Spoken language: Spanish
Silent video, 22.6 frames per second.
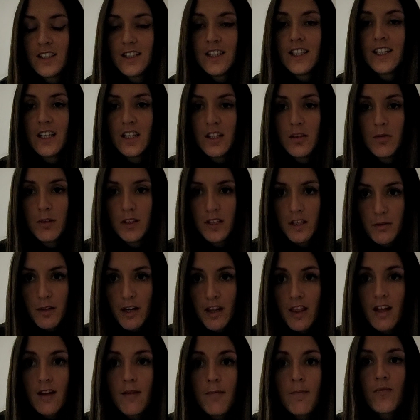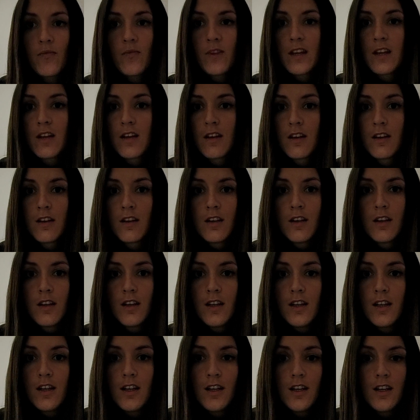increíble, de verdad.
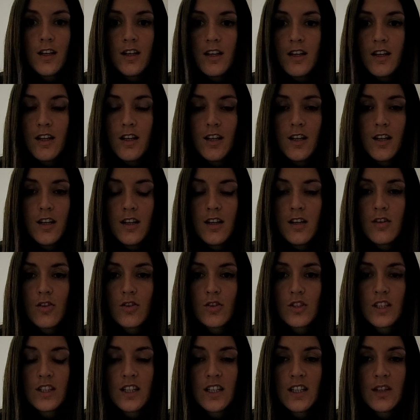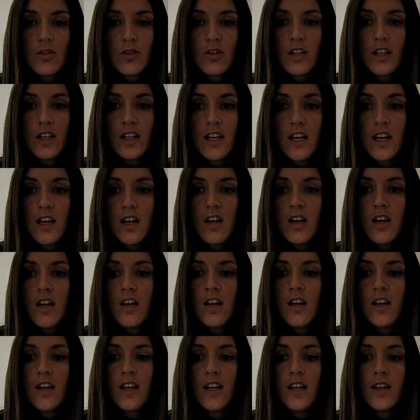Eh, nos han tratado
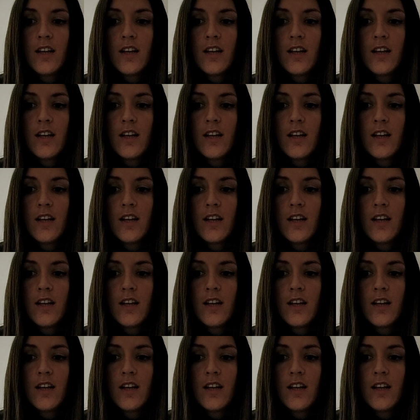genial.